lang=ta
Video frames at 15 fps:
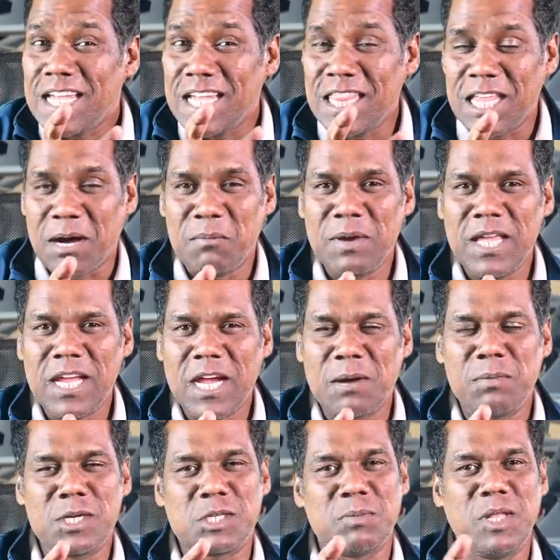இந்த அமெரிக்கா
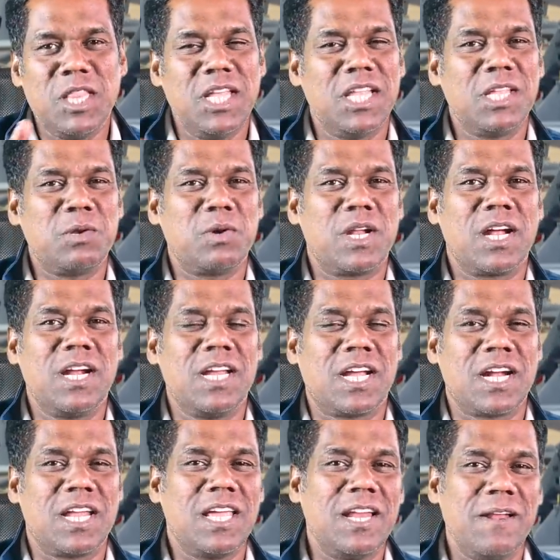மற்றும் இந்திய
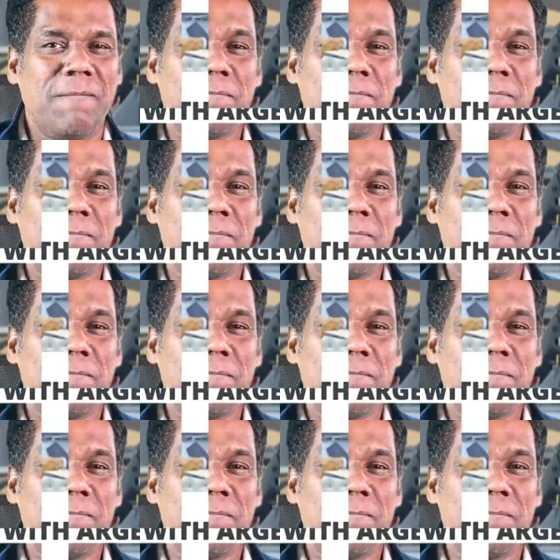நிறுவனங்களுக்கு இடையில்